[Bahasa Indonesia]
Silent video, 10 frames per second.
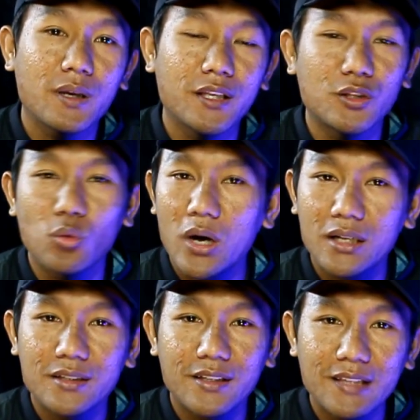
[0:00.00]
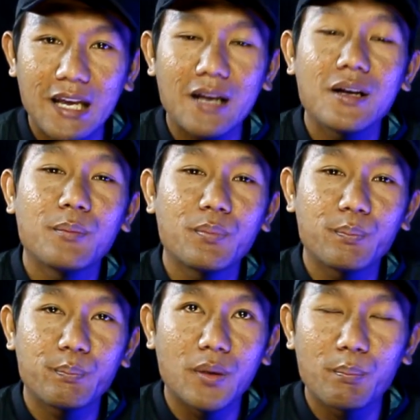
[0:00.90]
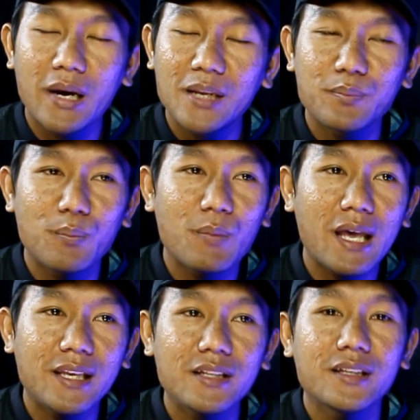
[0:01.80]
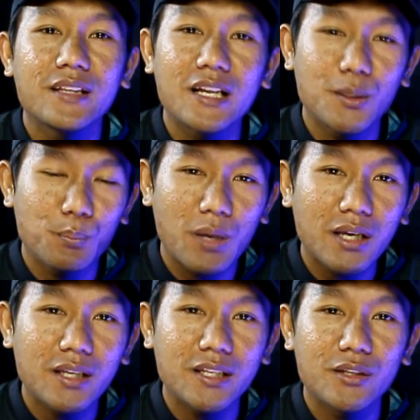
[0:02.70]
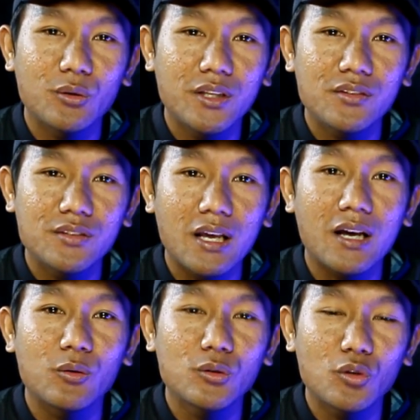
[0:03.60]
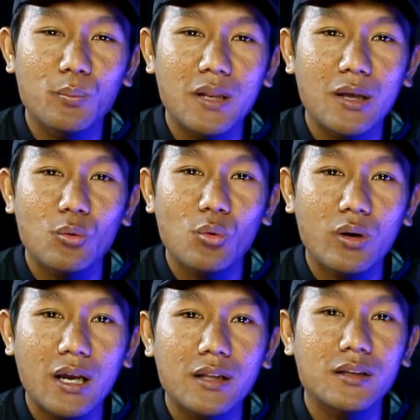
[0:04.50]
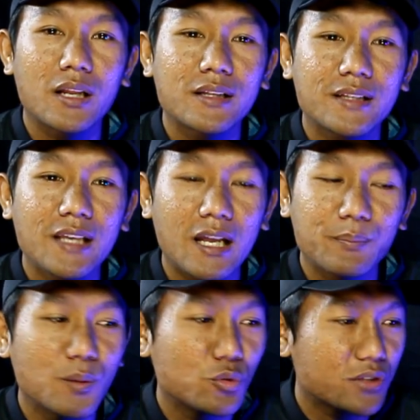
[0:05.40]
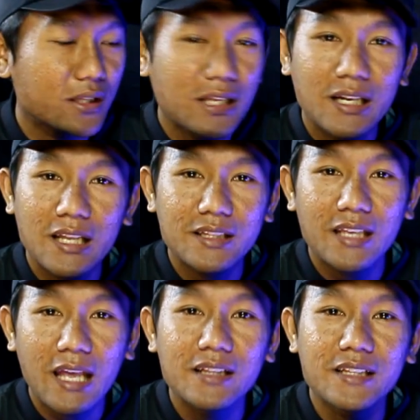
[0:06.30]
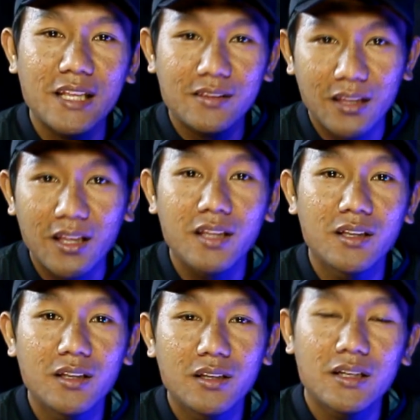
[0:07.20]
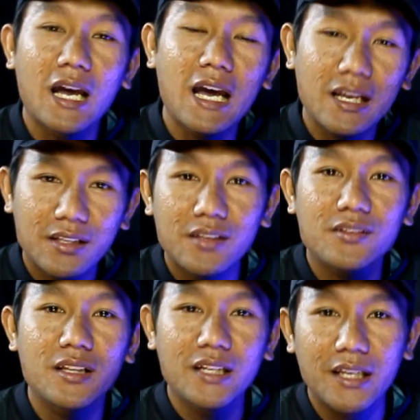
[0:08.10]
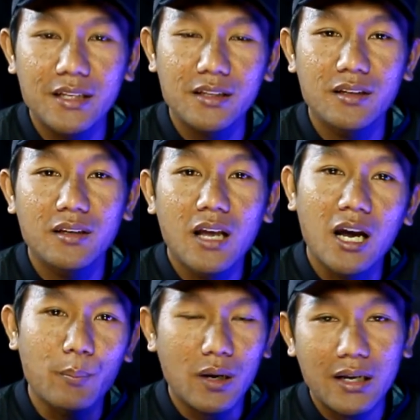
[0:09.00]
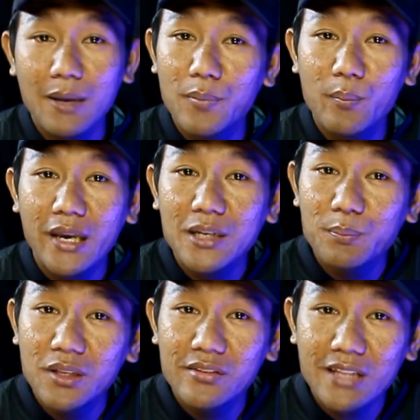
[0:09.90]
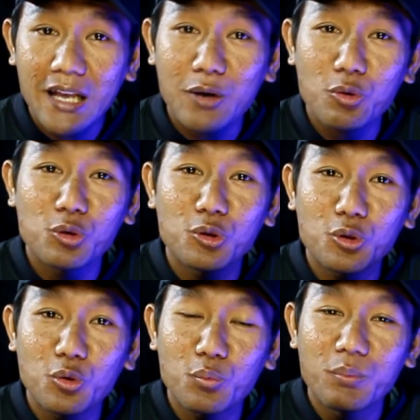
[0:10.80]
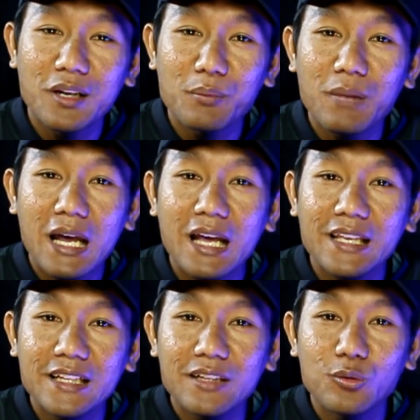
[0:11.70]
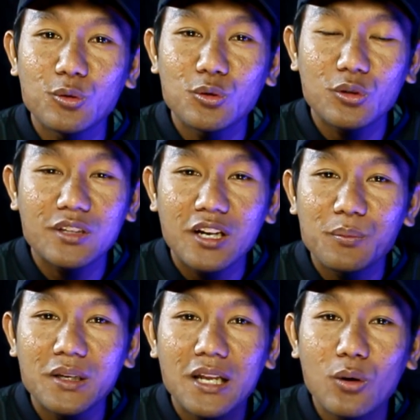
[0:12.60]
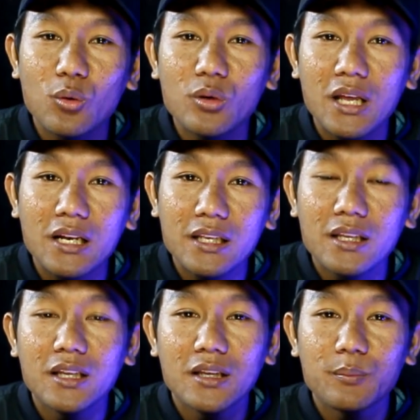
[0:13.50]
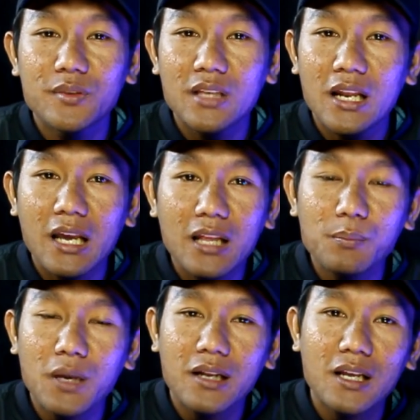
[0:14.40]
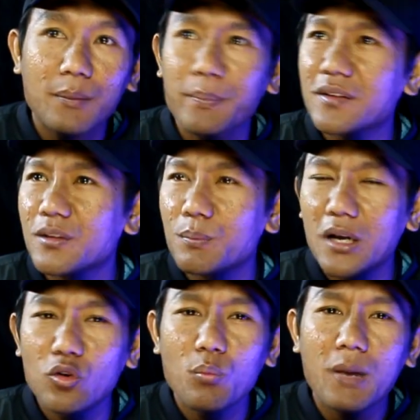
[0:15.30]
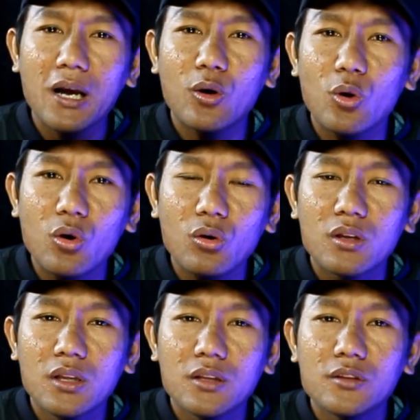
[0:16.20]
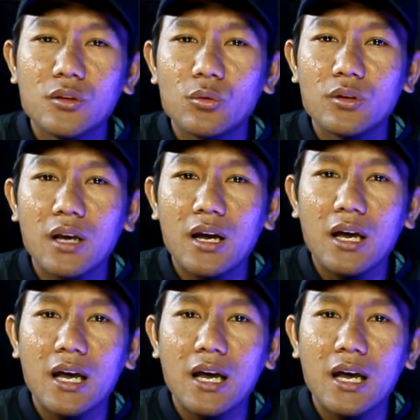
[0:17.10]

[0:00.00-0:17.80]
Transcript: Itu artinya pemain-pemain yang dipanggil Indonesia untuk melakukan latihan pemusatan latihan TC hari Senin. Apakah pemain bisa untuk bermain untuk terlebih dahulu dari misalkan ada Persib Bandung Maklok juga